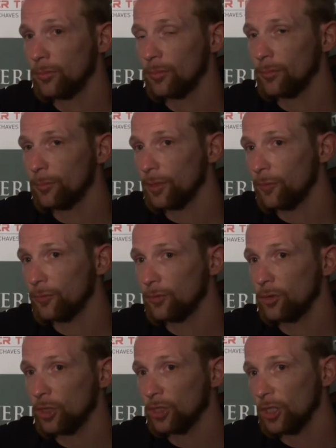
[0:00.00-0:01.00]
um, um buff de
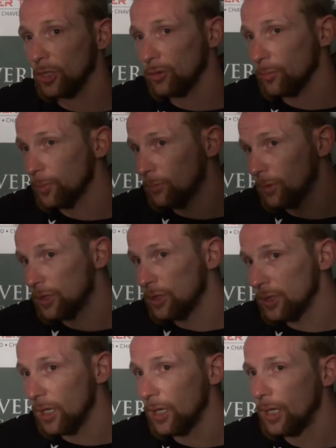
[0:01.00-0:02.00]
2-7 no primeiro
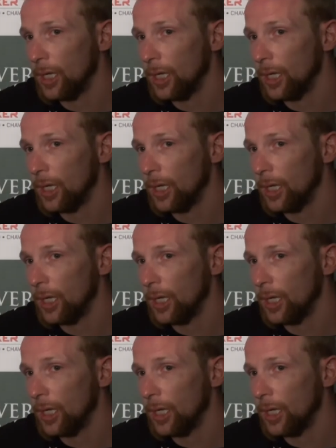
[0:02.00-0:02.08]
dia,